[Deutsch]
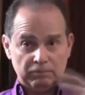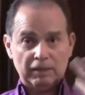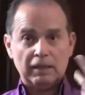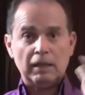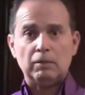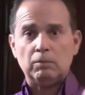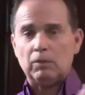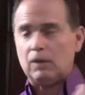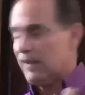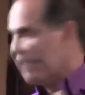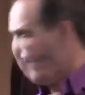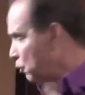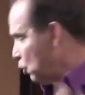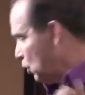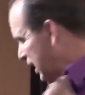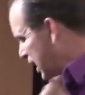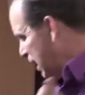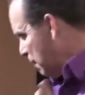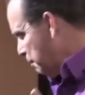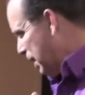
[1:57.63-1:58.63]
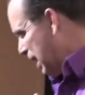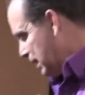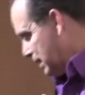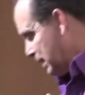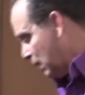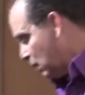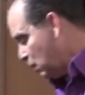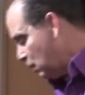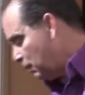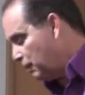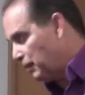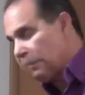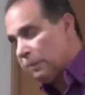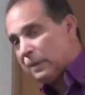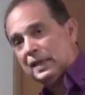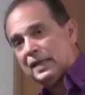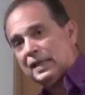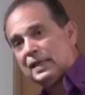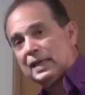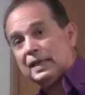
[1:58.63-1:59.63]
Ich möchte erklären, warum es
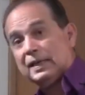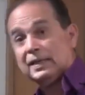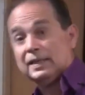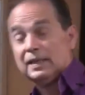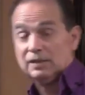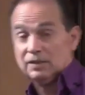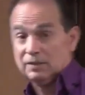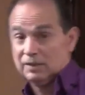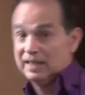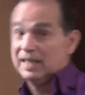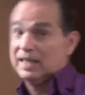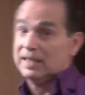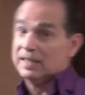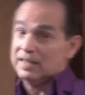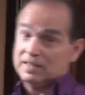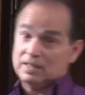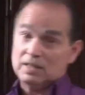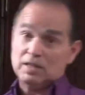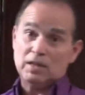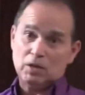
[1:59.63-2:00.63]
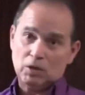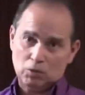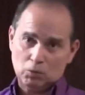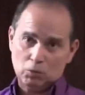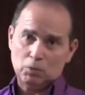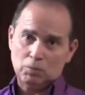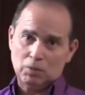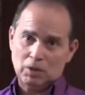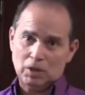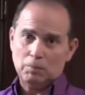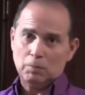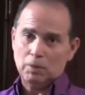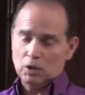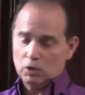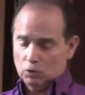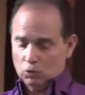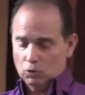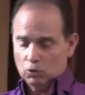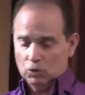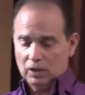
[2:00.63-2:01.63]
passiert, nicht wahr? Und was man
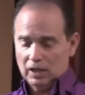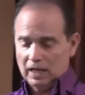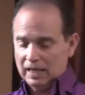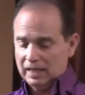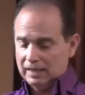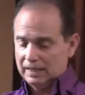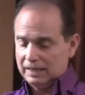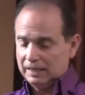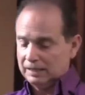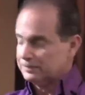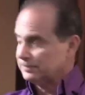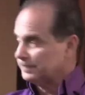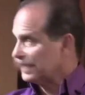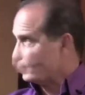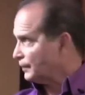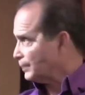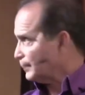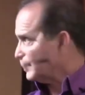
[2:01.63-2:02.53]
tun kann, nicht wahr?